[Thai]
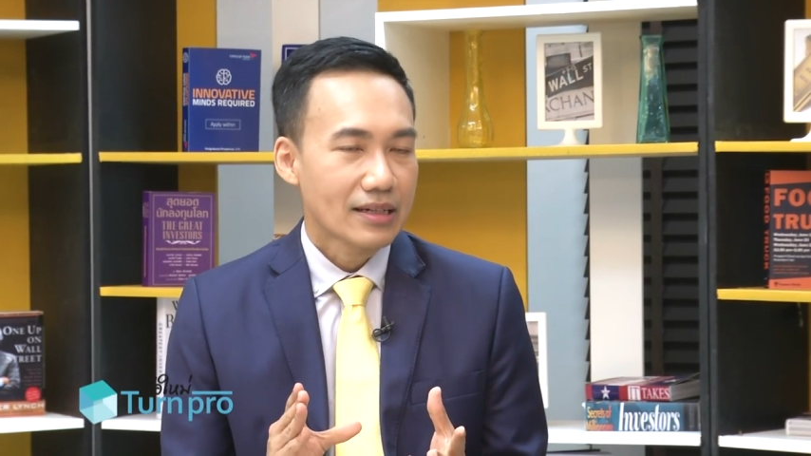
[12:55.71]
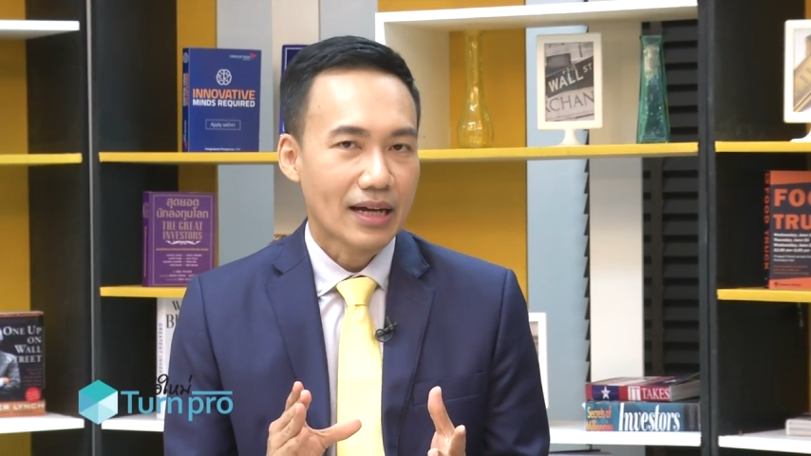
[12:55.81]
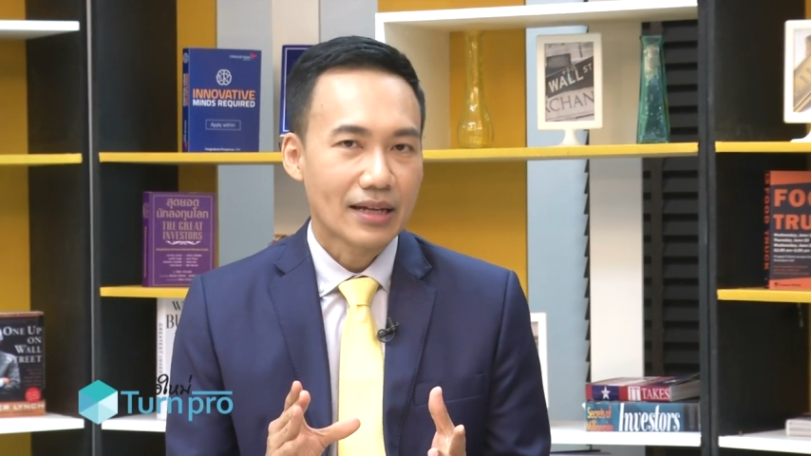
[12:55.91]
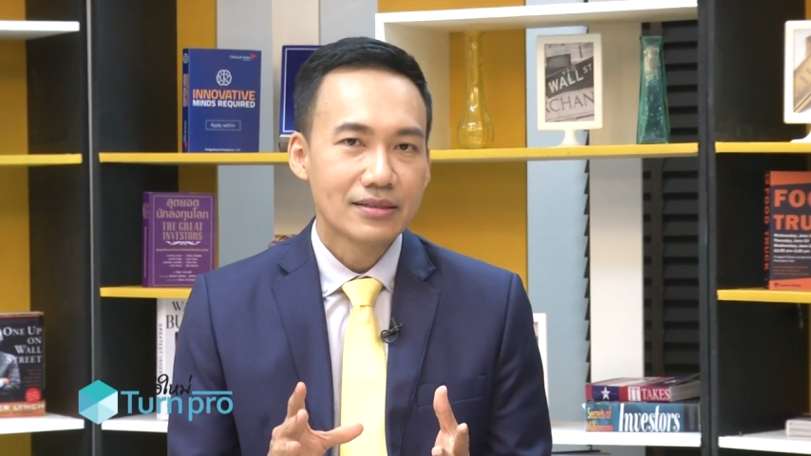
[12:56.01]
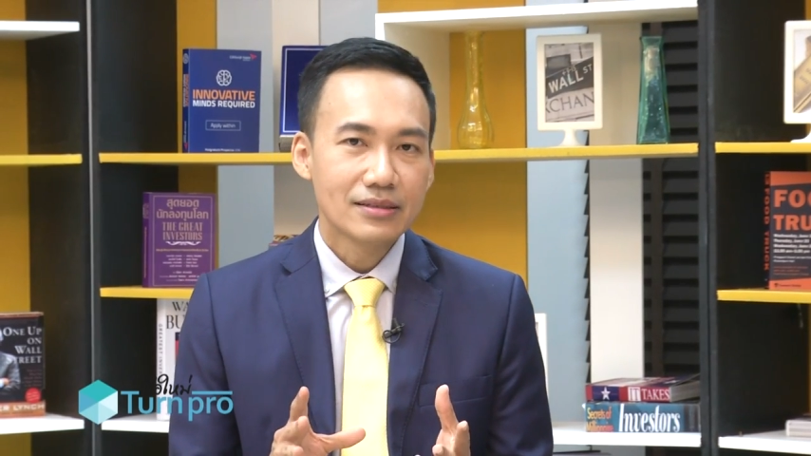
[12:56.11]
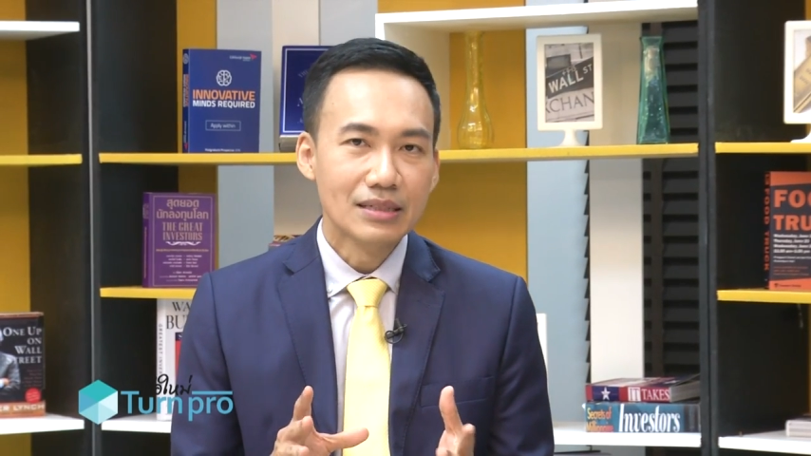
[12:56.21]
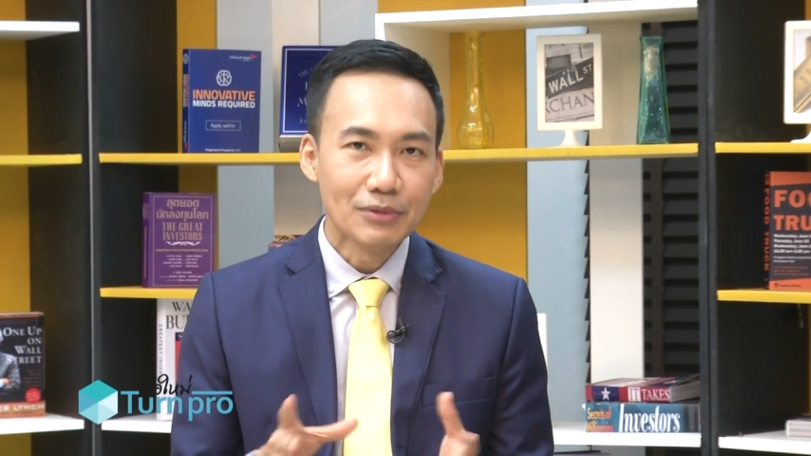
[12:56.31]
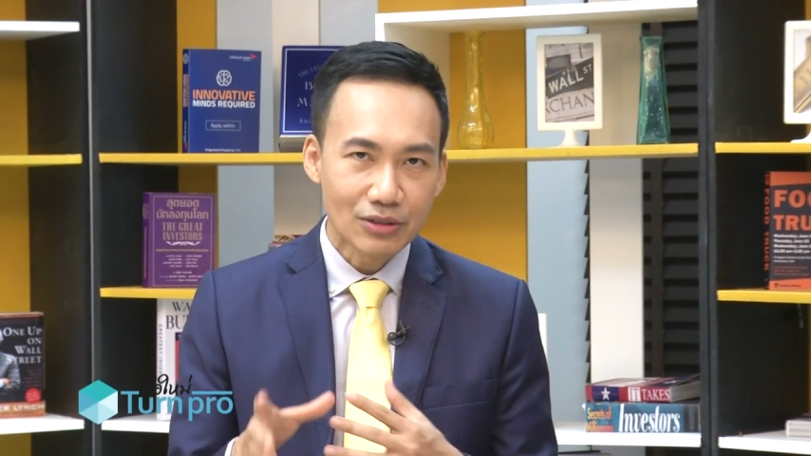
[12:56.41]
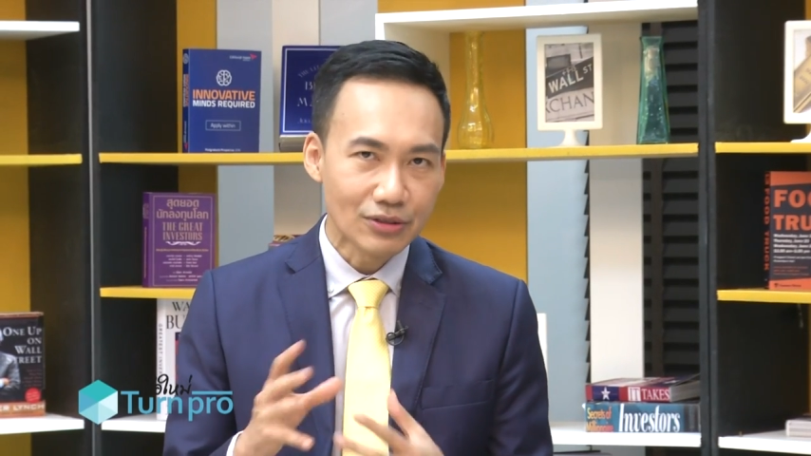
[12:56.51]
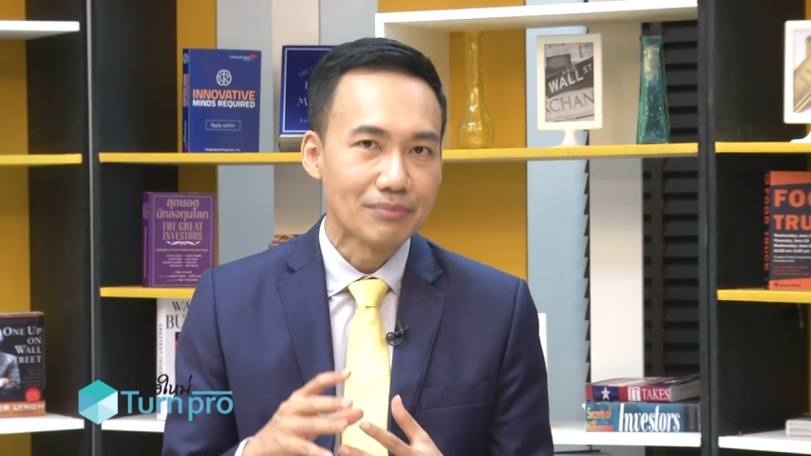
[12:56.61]
การยืมเงิ
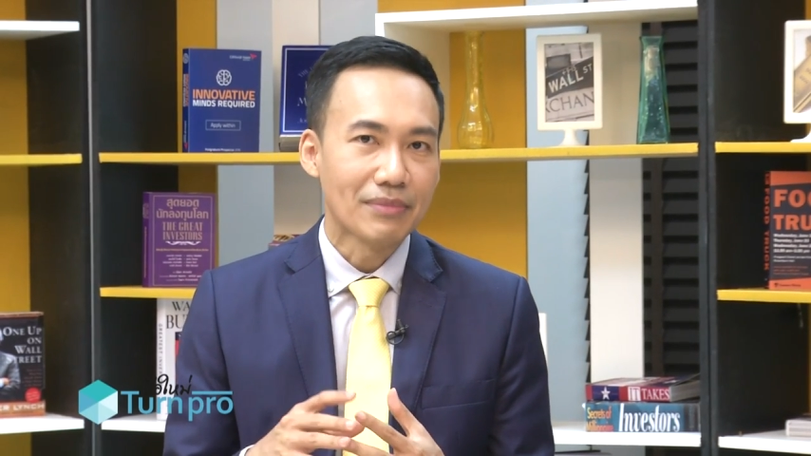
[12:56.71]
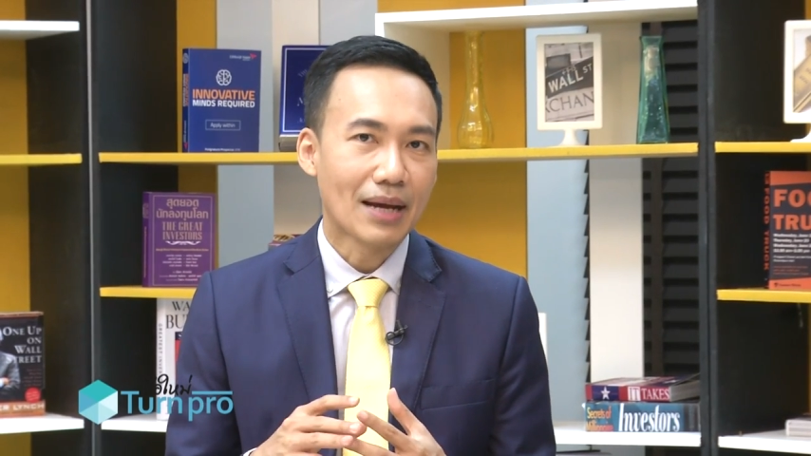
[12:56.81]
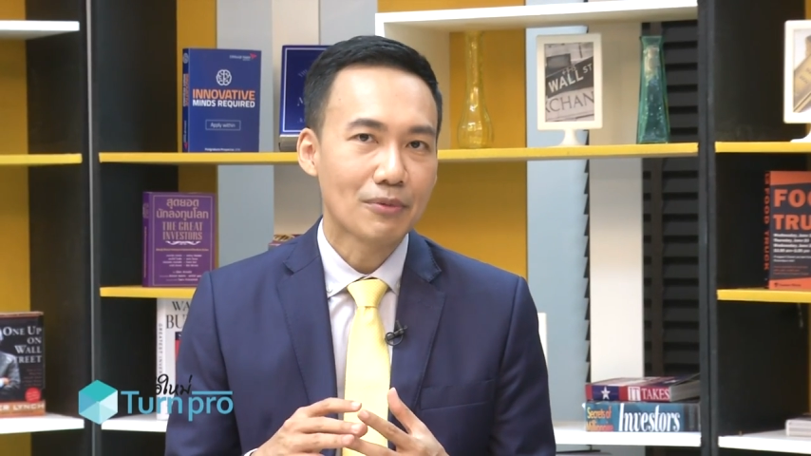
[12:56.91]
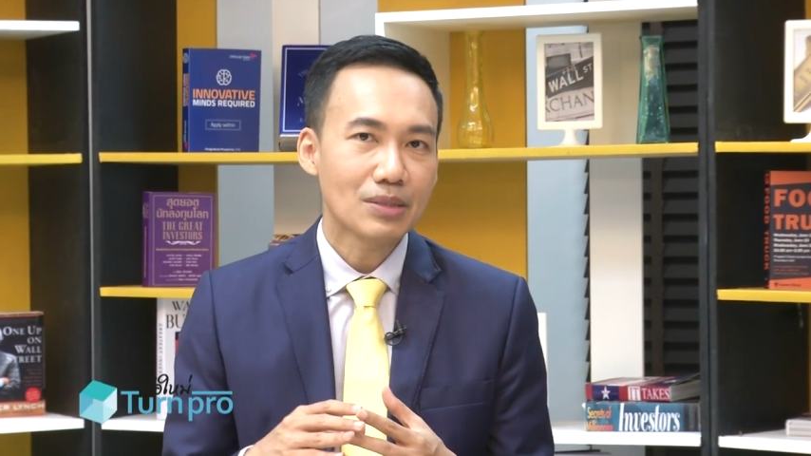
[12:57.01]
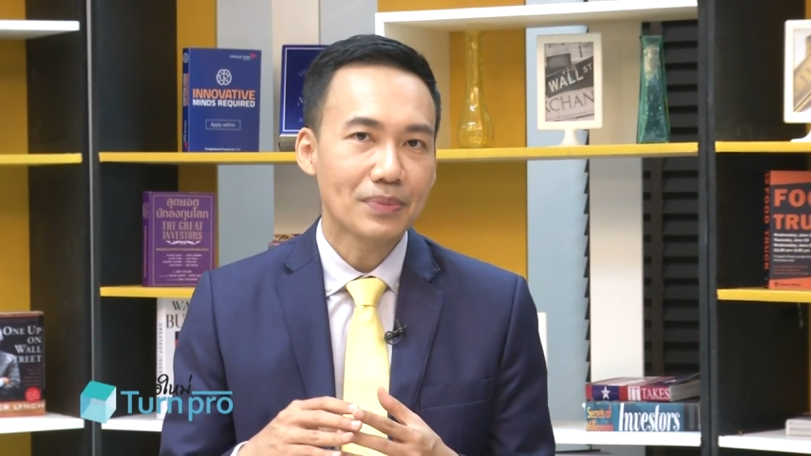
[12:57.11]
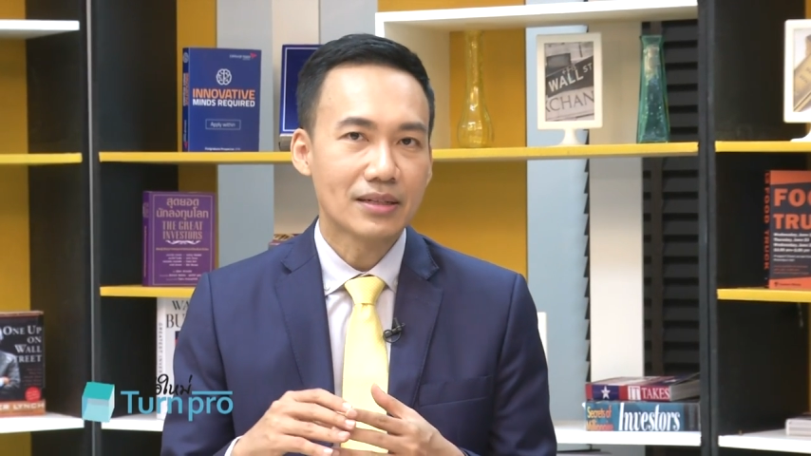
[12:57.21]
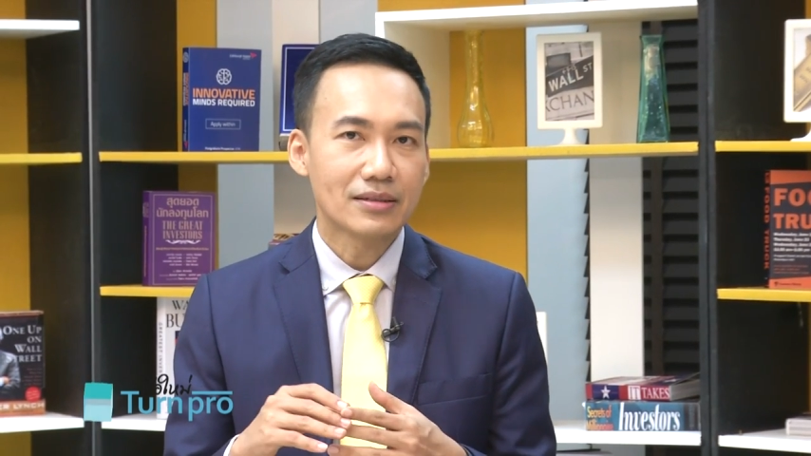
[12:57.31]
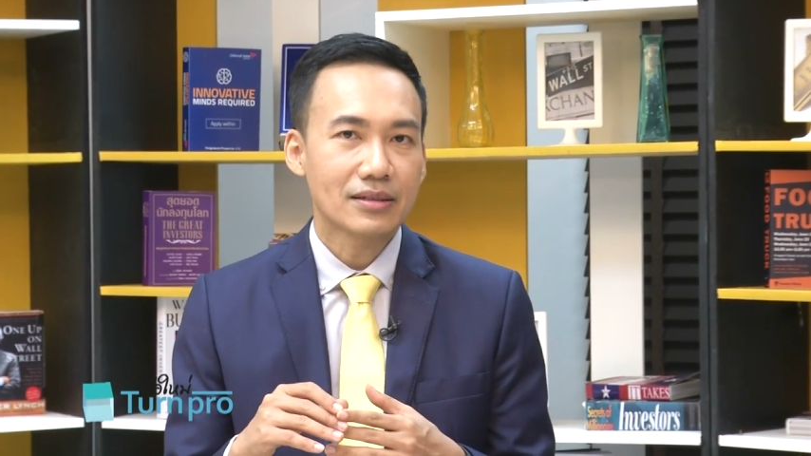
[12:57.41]
นคนอื่นมาไม่ว่าจะเป็น